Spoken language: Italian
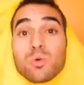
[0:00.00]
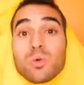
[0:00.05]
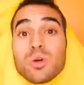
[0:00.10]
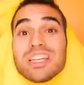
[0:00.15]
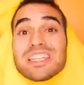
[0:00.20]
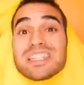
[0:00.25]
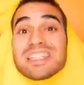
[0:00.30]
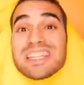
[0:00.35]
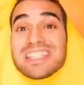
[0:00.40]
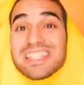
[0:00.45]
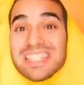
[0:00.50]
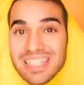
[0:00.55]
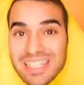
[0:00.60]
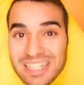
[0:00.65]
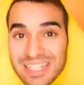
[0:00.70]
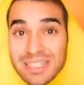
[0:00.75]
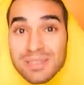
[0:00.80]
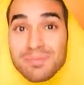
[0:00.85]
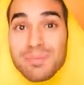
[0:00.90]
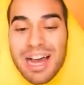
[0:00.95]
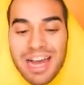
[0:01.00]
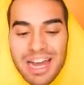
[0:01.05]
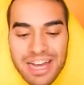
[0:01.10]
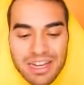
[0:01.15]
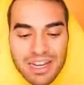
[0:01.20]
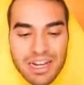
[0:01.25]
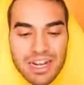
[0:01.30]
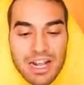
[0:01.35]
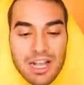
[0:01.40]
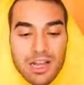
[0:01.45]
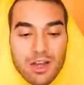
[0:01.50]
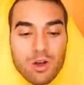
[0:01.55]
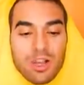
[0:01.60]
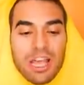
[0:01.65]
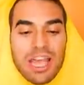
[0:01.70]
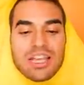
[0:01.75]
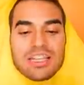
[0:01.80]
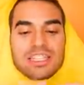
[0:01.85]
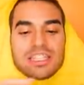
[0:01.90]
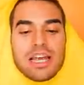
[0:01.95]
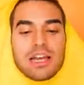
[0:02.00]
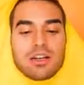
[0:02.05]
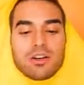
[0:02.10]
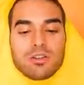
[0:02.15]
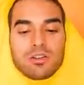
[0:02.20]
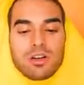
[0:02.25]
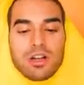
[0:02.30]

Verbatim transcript: questa settimana Ok, Jungle